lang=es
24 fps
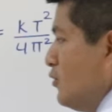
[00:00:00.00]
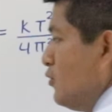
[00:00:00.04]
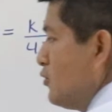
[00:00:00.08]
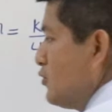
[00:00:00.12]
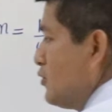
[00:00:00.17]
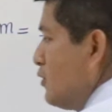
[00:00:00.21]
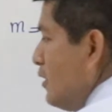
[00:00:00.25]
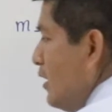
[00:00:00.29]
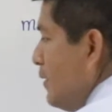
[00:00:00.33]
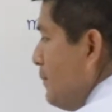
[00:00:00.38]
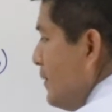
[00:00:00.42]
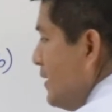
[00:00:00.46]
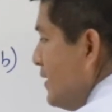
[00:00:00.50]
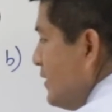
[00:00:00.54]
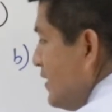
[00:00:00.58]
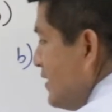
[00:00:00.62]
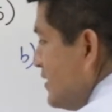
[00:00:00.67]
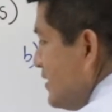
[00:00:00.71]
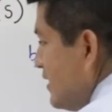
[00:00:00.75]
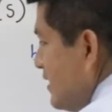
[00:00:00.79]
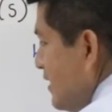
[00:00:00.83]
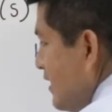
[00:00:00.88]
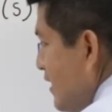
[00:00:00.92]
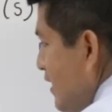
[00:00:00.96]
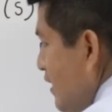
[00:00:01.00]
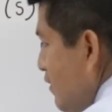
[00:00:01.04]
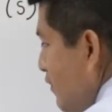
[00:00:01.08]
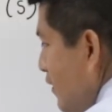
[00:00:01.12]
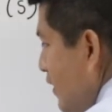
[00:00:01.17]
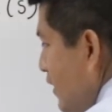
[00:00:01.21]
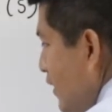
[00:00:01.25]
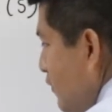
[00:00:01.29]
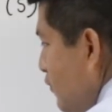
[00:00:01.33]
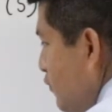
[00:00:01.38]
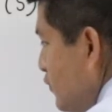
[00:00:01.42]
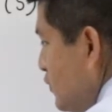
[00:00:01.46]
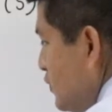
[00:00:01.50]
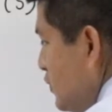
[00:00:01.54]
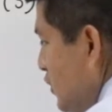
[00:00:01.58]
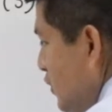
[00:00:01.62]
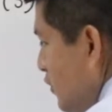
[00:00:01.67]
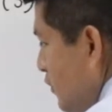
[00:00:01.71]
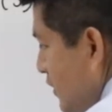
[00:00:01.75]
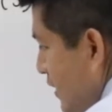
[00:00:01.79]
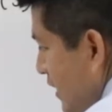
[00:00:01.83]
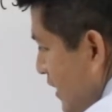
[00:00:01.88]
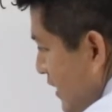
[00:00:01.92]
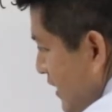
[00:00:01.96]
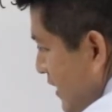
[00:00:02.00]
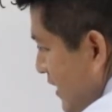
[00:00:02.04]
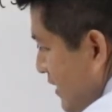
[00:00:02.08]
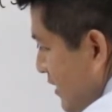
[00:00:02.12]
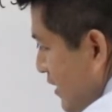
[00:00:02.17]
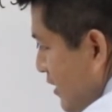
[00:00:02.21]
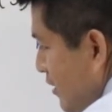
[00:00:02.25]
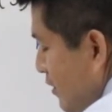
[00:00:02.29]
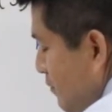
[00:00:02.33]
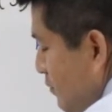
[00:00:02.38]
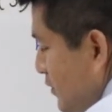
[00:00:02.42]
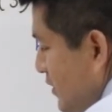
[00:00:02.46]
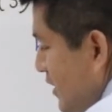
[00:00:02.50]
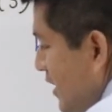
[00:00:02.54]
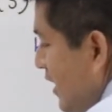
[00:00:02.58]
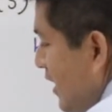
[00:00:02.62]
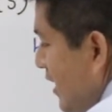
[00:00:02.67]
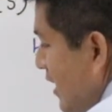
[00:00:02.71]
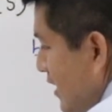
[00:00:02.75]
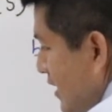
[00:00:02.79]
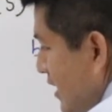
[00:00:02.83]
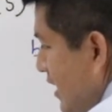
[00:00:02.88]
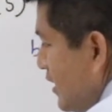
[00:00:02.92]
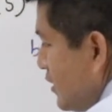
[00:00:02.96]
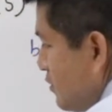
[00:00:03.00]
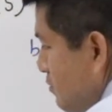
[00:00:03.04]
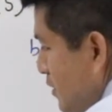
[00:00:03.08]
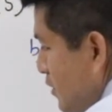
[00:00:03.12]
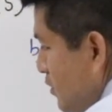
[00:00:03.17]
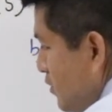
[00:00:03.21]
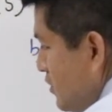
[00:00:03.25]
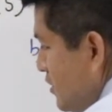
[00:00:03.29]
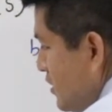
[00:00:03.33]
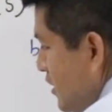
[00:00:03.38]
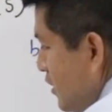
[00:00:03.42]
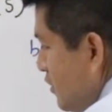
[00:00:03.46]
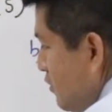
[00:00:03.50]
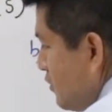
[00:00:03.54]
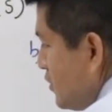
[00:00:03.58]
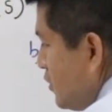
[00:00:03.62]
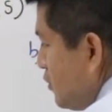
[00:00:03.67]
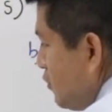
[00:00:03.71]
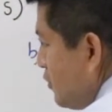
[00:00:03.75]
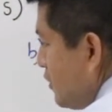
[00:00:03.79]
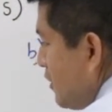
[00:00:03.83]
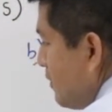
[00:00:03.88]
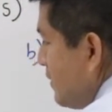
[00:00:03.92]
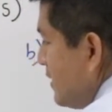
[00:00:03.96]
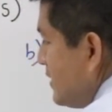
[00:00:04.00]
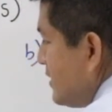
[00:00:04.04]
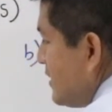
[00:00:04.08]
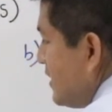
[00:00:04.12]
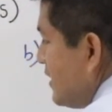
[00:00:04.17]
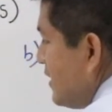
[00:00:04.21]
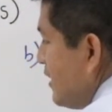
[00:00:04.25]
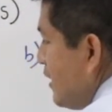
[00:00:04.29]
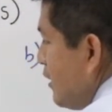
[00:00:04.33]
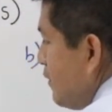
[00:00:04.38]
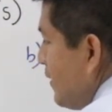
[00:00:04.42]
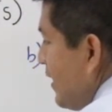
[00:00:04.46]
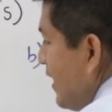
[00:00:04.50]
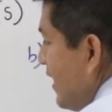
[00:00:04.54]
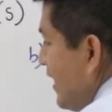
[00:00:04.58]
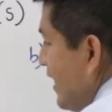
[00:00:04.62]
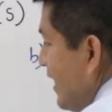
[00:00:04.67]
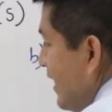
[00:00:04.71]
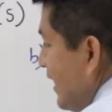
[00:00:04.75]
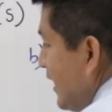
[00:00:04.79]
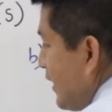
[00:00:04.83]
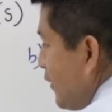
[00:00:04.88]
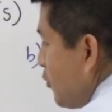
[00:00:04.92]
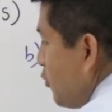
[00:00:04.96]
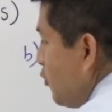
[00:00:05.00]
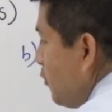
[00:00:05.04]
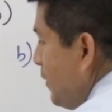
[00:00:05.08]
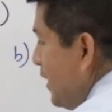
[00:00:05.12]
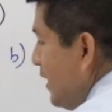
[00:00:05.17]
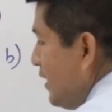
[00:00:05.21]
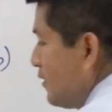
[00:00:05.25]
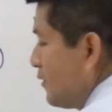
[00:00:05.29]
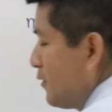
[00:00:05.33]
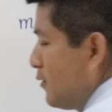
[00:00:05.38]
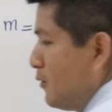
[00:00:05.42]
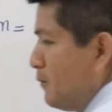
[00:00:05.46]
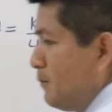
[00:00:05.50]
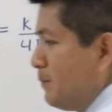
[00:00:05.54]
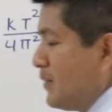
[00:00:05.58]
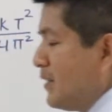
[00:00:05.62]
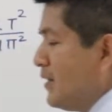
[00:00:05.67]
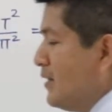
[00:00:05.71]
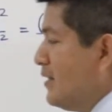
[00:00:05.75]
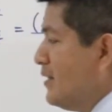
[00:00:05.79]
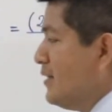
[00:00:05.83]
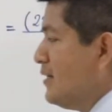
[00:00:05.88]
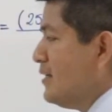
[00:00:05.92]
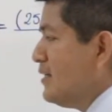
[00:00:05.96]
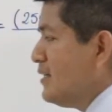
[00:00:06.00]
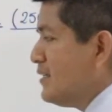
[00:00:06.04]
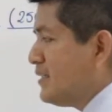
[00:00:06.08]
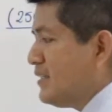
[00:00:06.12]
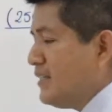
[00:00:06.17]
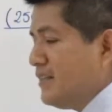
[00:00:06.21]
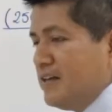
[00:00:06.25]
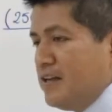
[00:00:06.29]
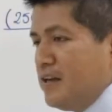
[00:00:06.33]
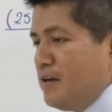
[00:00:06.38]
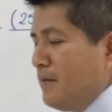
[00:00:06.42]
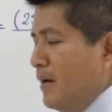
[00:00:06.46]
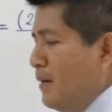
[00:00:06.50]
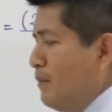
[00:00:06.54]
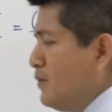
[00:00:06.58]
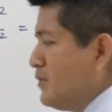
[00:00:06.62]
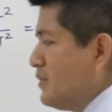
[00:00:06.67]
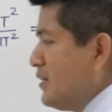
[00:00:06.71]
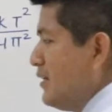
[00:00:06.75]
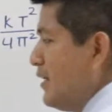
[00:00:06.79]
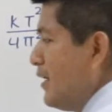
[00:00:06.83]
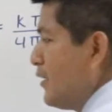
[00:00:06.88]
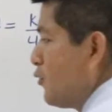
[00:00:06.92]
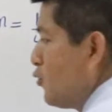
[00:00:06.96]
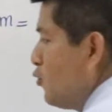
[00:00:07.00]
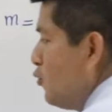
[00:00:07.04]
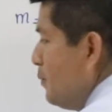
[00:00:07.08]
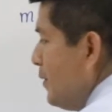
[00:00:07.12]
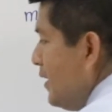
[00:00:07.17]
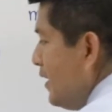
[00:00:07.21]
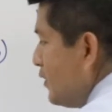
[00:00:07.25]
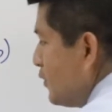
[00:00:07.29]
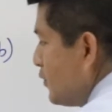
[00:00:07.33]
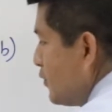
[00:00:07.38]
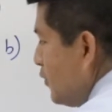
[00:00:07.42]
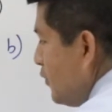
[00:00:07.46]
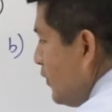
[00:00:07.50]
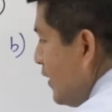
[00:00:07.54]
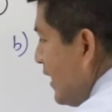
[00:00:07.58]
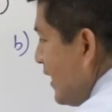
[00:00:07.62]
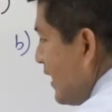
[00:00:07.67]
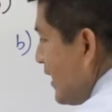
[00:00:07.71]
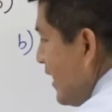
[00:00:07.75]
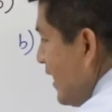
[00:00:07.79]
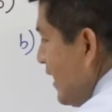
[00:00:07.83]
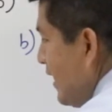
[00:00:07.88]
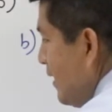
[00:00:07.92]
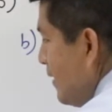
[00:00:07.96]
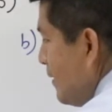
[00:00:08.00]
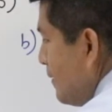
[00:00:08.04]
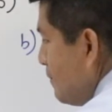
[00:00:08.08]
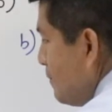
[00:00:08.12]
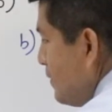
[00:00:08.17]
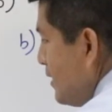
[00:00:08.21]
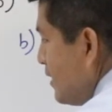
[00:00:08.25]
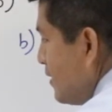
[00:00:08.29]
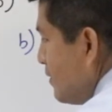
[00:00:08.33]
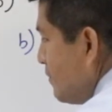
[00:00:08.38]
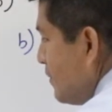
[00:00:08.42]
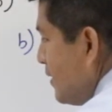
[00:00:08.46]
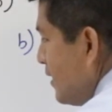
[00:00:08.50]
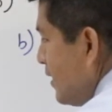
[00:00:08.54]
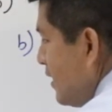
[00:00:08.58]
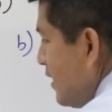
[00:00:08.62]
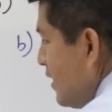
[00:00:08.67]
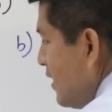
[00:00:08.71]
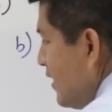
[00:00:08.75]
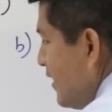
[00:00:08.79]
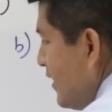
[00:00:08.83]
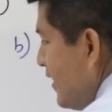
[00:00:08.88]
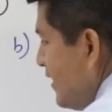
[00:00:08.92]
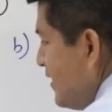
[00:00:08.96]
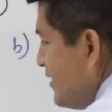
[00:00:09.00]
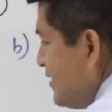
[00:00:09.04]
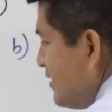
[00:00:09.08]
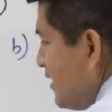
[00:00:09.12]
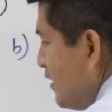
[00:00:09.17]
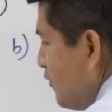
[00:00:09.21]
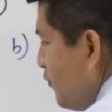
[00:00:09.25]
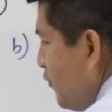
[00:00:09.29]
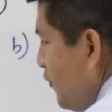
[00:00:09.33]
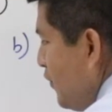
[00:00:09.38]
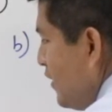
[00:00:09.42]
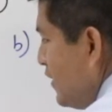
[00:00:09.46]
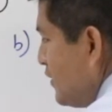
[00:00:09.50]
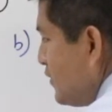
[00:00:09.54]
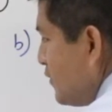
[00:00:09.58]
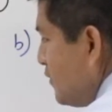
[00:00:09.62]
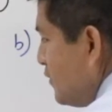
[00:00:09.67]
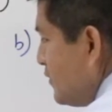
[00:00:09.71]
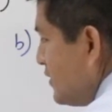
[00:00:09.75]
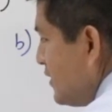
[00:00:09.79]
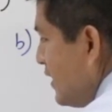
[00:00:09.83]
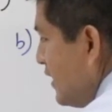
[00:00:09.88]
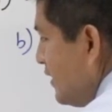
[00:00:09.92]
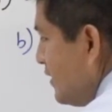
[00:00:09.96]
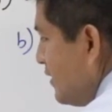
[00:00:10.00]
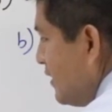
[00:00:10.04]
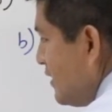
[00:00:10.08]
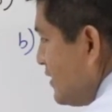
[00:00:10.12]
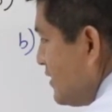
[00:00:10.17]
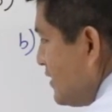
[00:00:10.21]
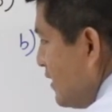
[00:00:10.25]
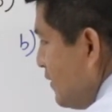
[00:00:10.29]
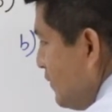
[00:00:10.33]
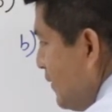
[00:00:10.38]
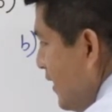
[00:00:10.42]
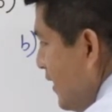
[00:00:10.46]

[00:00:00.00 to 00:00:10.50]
no solamente se deriva la función que ya tenemos acá, que es menos seno, sino también se deriva el argumento. Si derivamos el argumento, acá, mírenme, este phi es constante, se